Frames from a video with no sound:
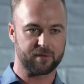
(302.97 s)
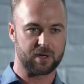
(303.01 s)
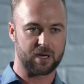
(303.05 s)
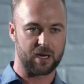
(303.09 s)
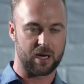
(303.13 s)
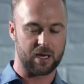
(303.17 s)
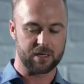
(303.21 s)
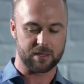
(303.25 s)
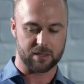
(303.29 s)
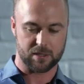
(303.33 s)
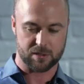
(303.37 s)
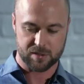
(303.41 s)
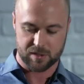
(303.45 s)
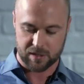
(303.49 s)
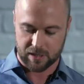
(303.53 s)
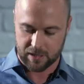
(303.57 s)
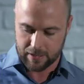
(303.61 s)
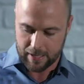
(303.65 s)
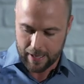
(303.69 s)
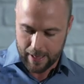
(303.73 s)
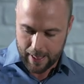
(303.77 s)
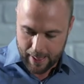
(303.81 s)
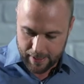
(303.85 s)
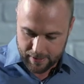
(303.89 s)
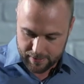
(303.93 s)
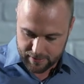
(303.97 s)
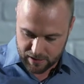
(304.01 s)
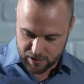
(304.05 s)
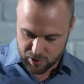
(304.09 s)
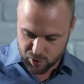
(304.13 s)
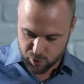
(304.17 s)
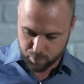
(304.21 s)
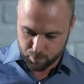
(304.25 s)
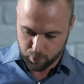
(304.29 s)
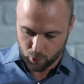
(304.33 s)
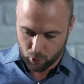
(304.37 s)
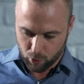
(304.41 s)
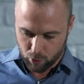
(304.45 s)
kann, dass ich den
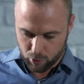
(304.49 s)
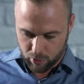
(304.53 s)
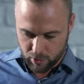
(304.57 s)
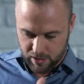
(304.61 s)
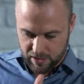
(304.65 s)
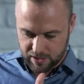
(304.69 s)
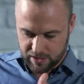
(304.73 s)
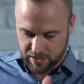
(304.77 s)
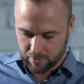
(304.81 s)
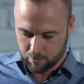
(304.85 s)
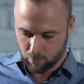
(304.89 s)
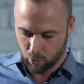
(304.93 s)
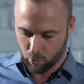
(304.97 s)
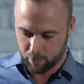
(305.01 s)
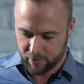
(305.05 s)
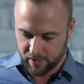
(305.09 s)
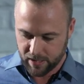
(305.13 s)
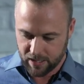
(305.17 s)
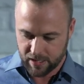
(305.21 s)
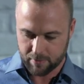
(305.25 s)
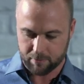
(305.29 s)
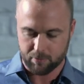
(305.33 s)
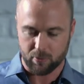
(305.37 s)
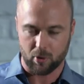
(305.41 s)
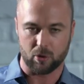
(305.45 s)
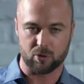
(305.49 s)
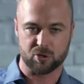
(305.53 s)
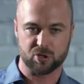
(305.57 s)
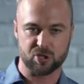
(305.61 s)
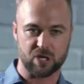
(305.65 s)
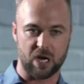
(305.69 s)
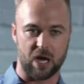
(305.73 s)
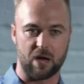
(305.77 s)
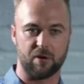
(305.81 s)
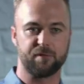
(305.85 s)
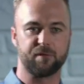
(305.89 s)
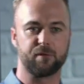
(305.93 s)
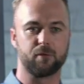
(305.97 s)
Sprung in die Immobilienbranche
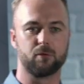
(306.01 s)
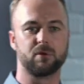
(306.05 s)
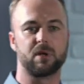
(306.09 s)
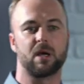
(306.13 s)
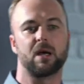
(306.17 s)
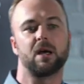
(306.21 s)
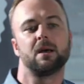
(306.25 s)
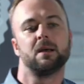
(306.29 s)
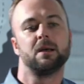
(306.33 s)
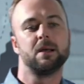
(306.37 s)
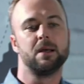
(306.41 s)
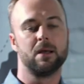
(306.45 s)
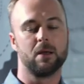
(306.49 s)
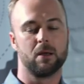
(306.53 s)
schaffe und auch,